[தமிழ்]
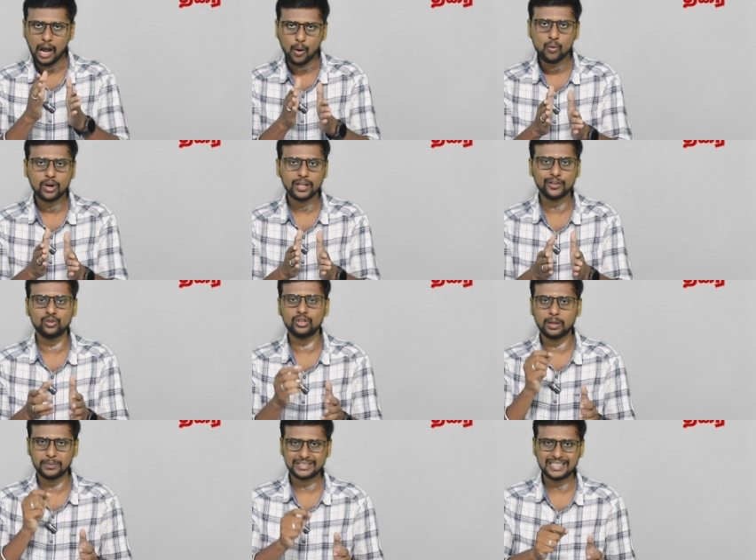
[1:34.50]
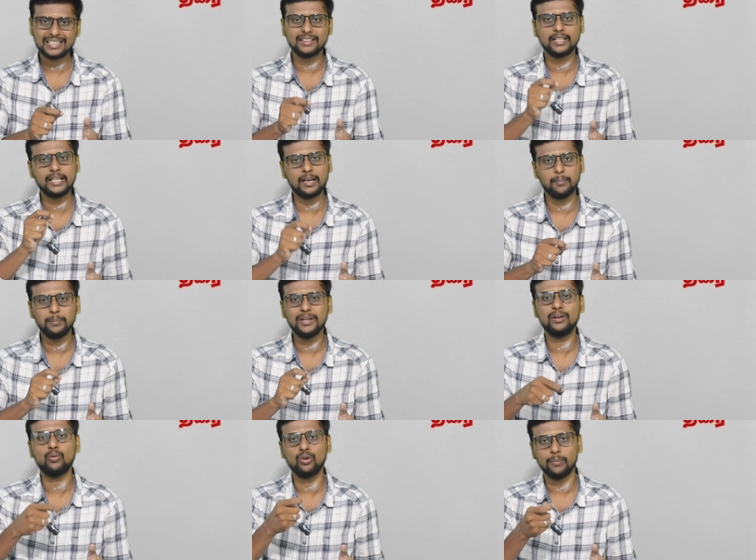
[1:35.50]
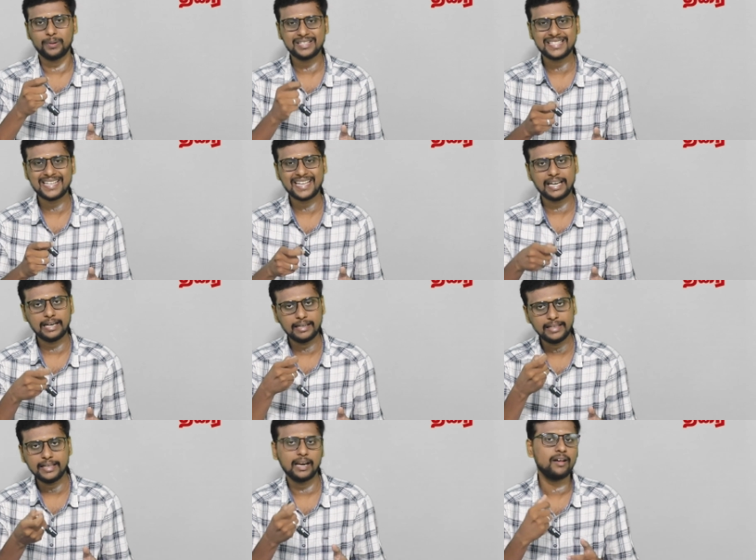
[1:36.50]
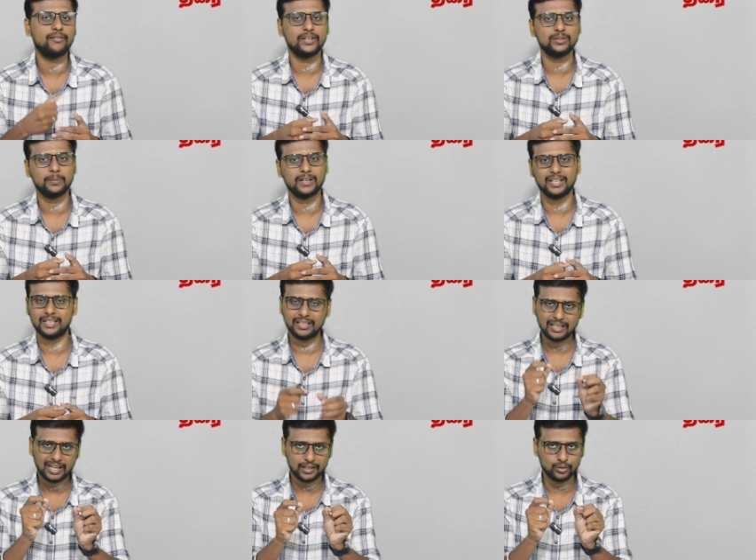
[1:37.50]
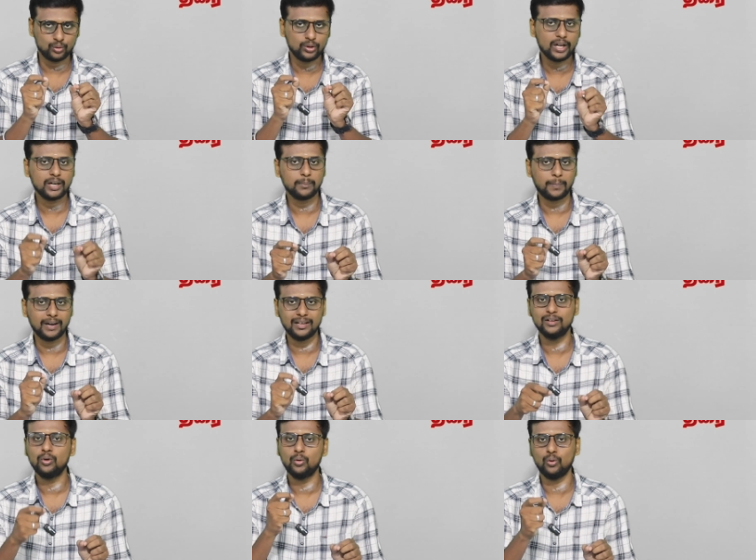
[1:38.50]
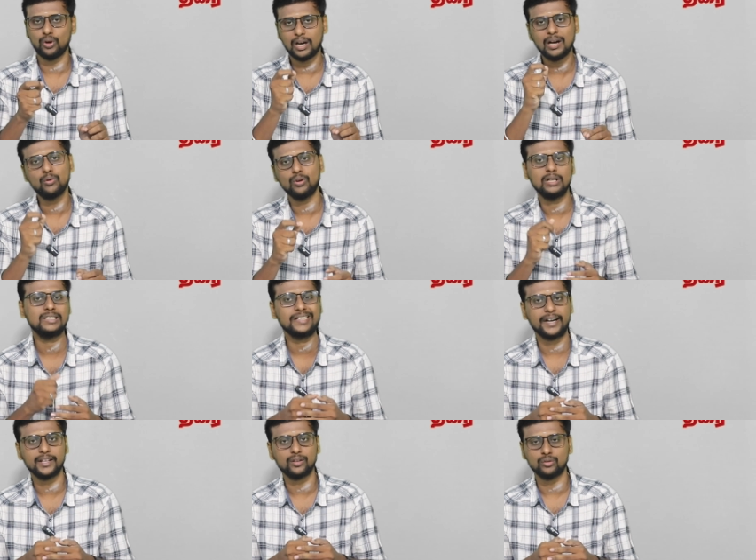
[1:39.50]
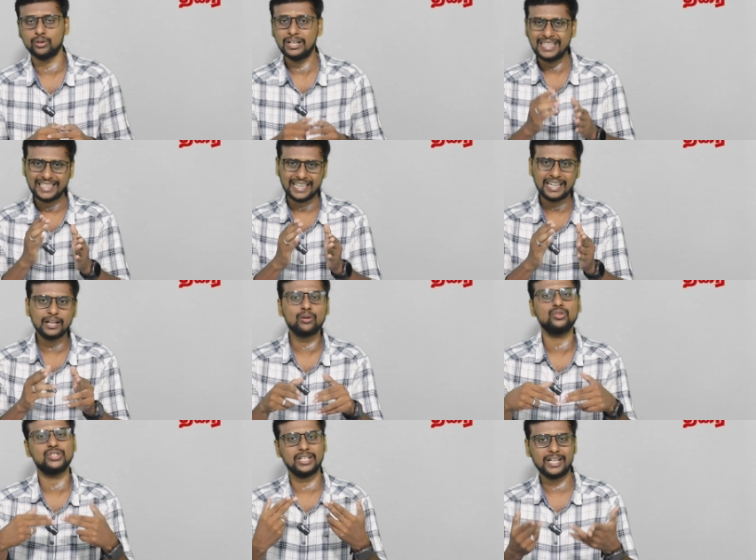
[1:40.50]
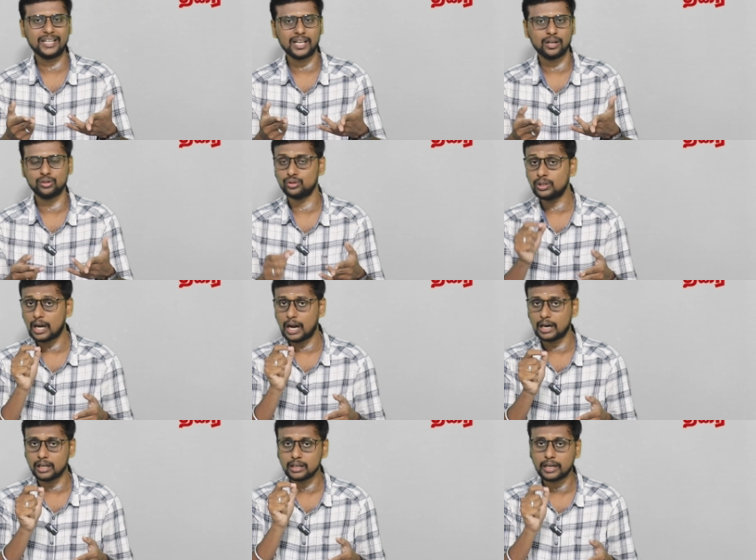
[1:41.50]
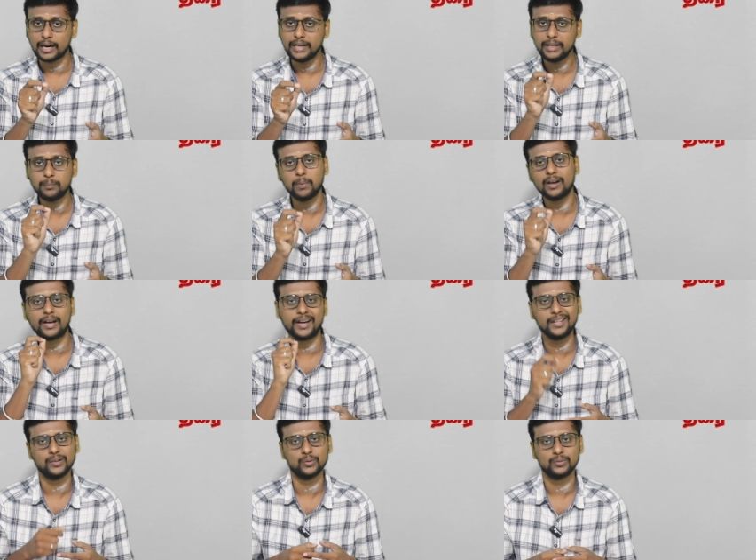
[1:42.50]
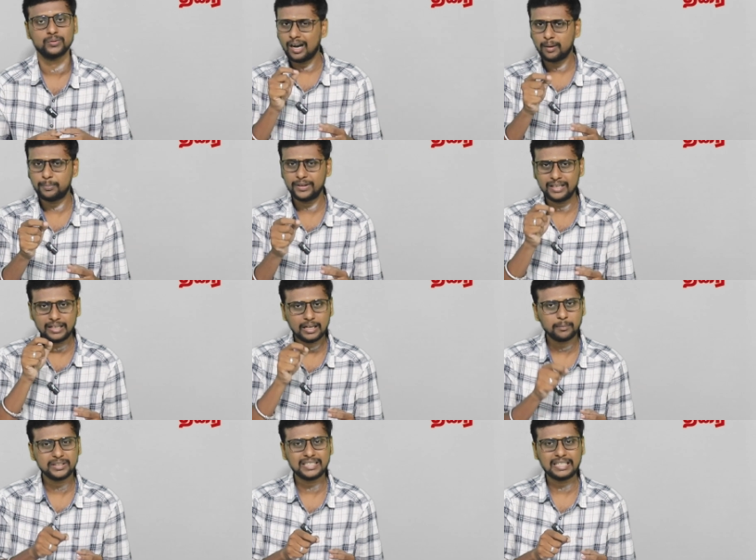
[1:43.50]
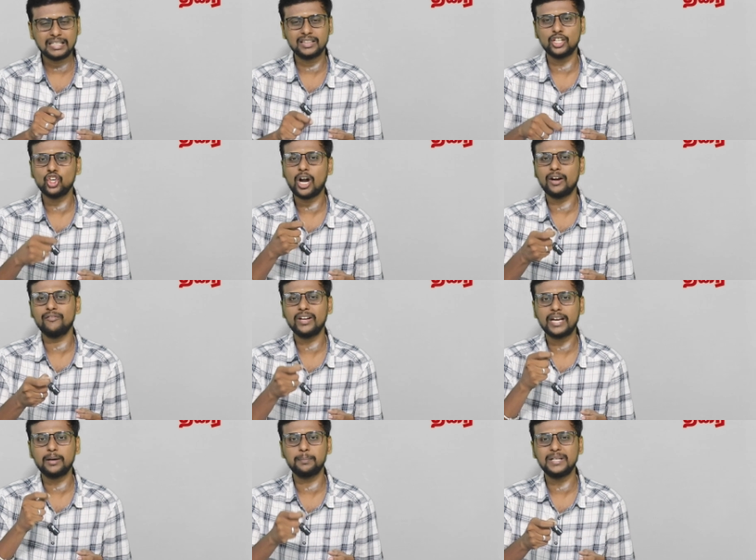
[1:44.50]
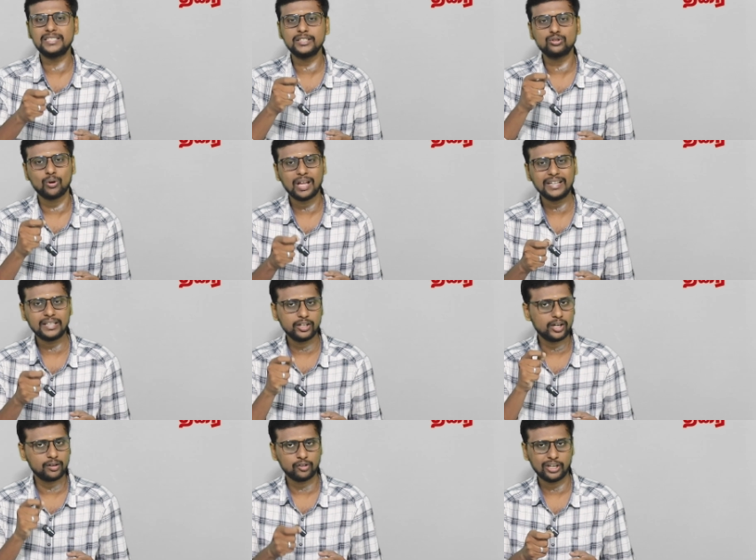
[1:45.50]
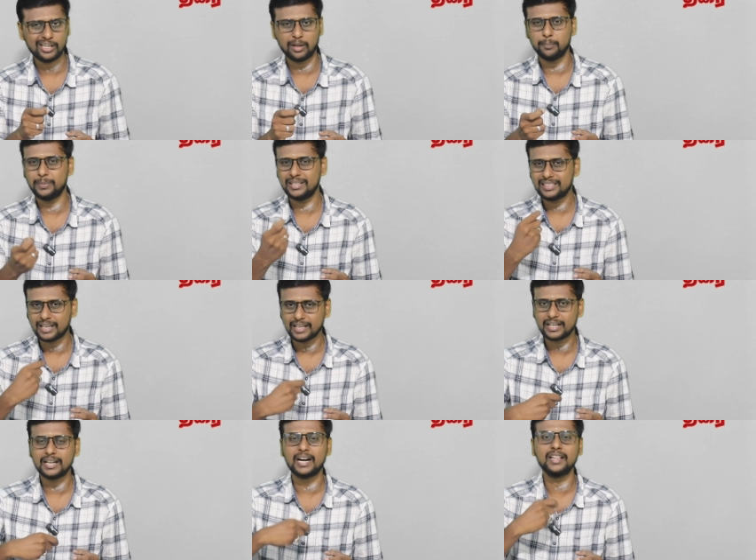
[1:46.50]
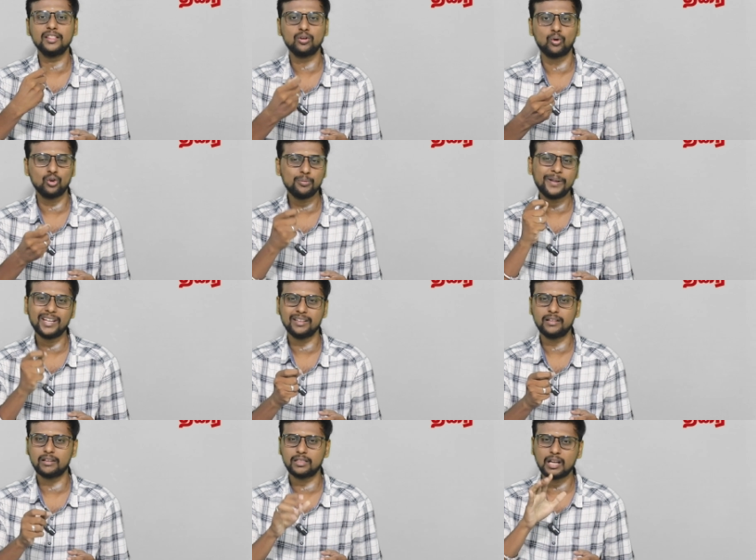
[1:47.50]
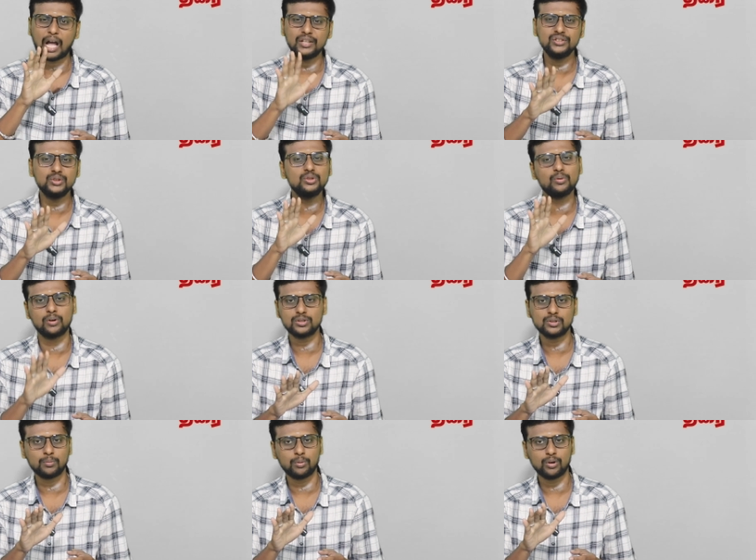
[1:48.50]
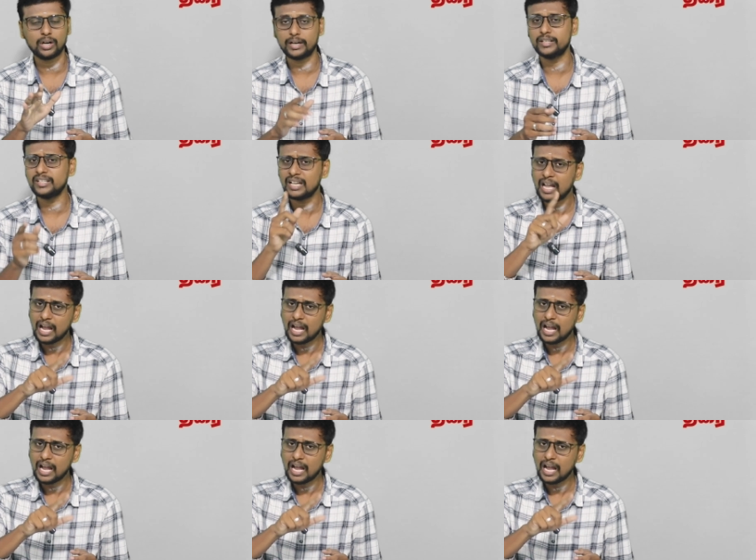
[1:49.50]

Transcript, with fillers: அவங்களையும் நம்ம சட்டத்தையும் நம்பி உங்கள் பிரச்சனைகளை லீகலாக ஃபேஸ் பண்ணுங்கள் அதுக்குண்டான பலன் ஒரு நாள் உங்களுக்கு கிடைக்கும் என்ன கொஞ்சம் லேட் ஆகும் ஆனால் கண்டிப்பாக கிடைக்கும் அப்படி நம்ம சட்டத்தையும் அட்வொகேட் பிசி சுலாங்கின்றவரையும் நம்பி தனக்கு நடந்த கொடுமையை எதிர்த்து அஞ்சு வருஷம் போராடி